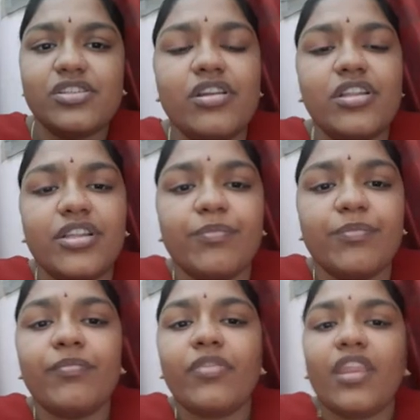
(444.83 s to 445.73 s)
சொல்லுது
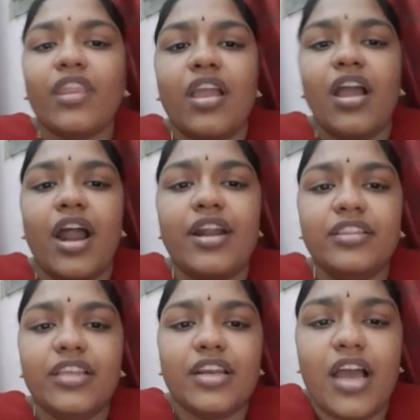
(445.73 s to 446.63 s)

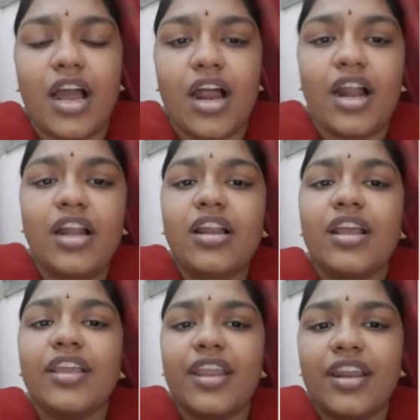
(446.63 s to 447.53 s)
அடுத்த நாள்
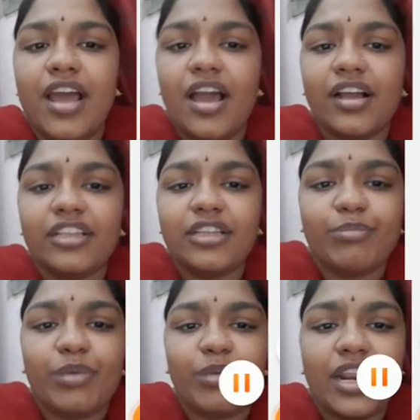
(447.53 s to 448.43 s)
என்ன ஆகுது
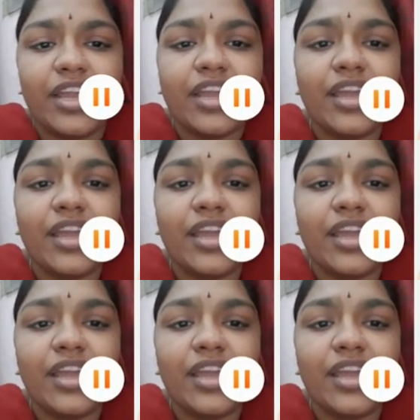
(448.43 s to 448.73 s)
பாருங்க